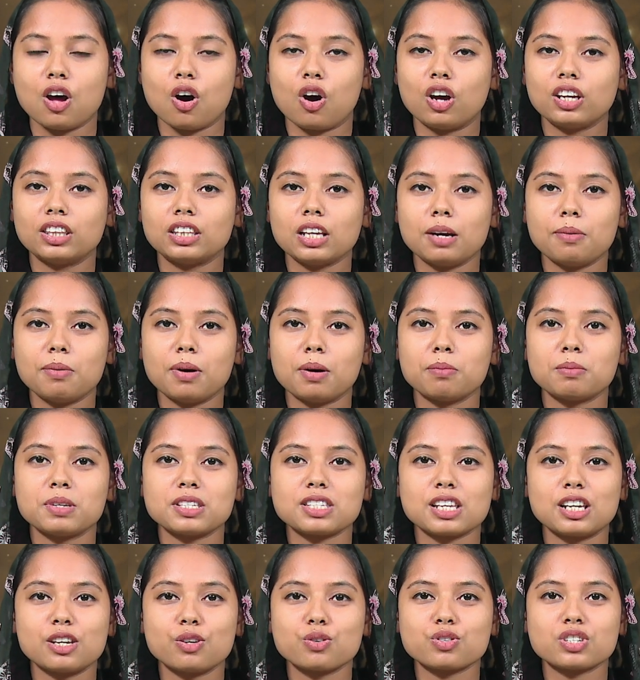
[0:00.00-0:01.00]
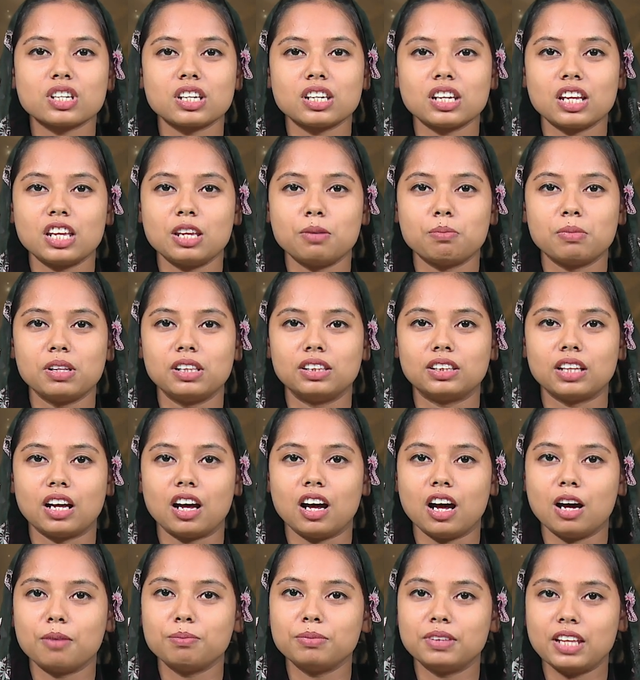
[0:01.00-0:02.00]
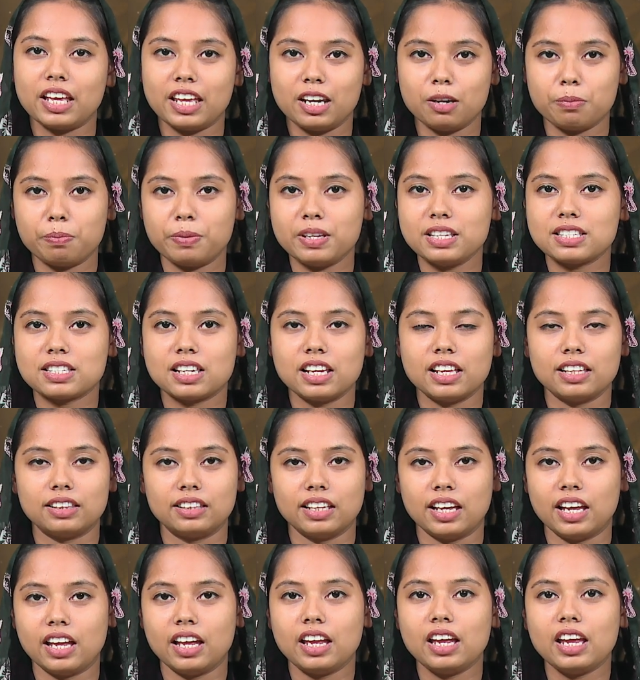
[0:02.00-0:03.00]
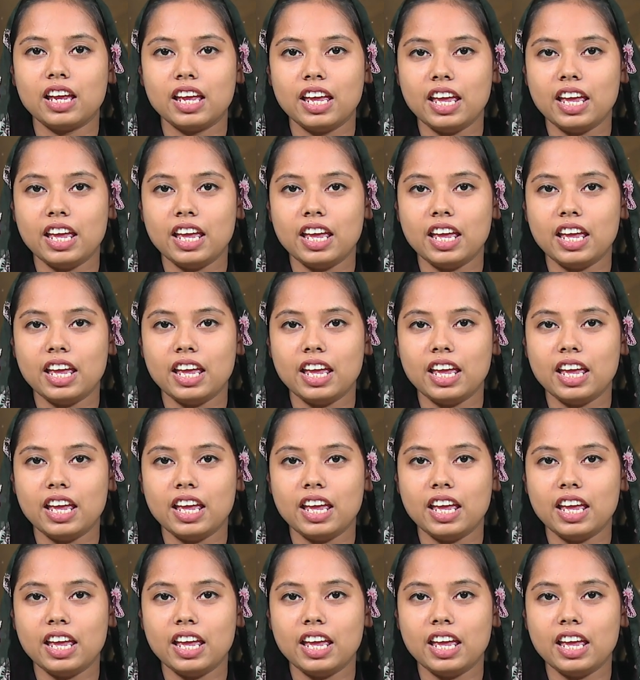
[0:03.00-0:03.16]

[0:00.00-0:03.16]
और तब हमें सोल्यूशन नहीं मिलता हम थेरेपीज़ लेते हैं